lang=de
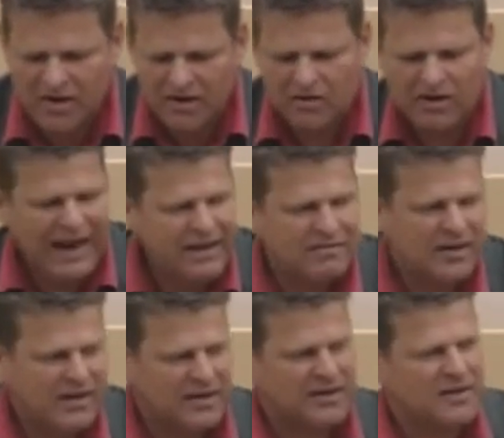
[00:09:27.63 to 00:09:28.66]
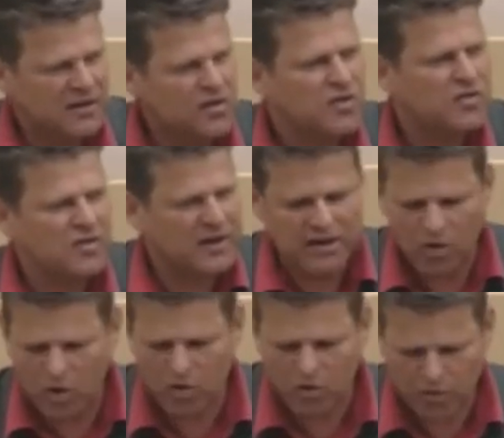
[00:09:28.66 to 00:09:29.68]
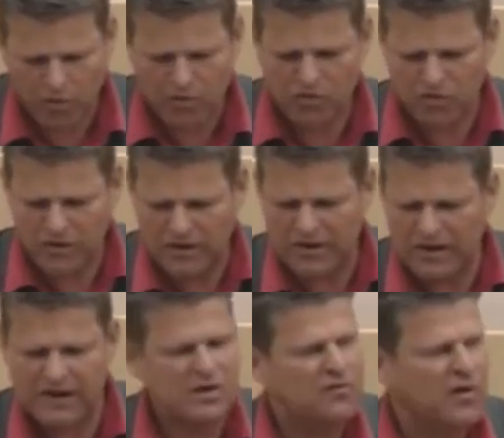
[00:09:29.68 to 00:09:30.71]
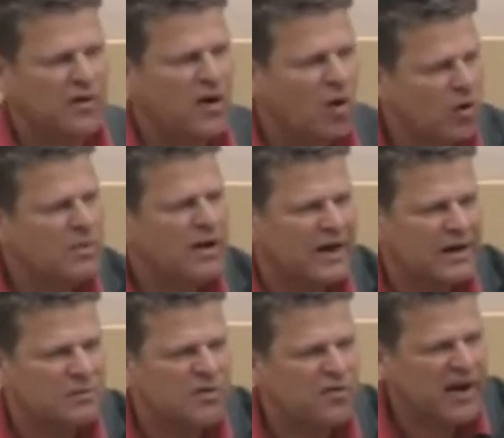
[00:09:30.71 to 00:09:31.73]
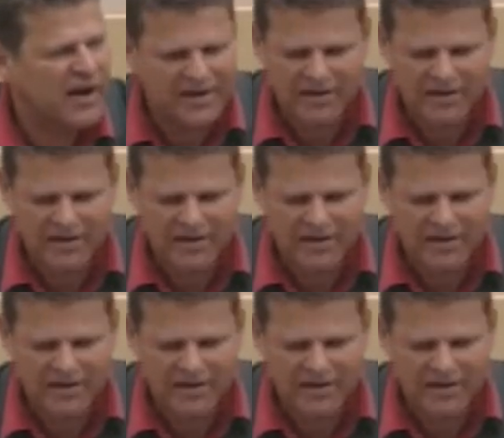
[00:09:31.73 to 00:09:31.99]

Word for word: und gleichzeitig die Industrie noch großzügiger von der Umlage befreien.